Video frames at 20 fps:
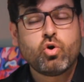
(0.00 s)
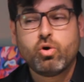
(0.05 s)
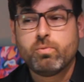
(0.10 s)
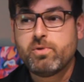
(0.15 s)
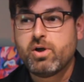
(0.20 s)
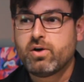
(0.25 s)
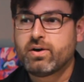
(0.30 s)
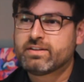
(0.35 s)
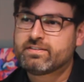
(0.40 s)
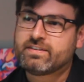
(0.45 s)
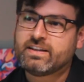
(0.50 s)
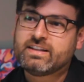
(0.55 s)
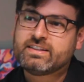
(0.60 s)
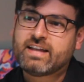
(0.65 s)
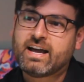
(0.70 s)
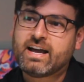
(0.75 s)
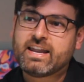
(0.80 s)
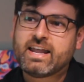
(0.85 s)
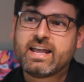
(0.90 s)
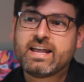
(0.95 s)
Como eu
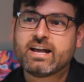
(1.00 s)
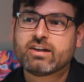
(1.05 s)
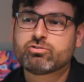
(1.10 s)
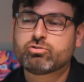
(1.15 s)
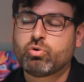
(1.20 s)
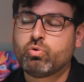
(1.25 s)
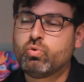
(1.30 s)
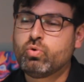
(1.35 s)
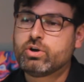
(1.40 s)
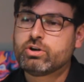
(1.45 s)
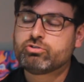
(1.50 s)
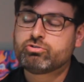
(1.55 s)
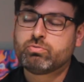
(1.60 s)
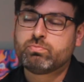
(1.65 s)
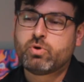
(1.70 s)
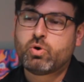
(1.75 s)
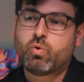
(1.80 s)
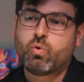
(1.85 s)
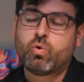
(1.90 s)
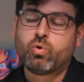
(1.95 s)
aceitarei as rugas do
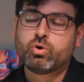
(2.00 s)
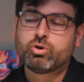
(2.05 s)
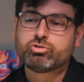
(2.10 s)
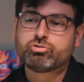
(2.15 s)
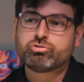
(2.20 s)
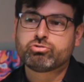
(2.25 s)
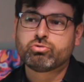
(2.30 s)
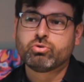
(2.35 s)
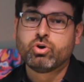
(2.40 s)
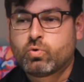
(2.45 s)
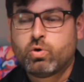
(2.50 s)
meu rosto?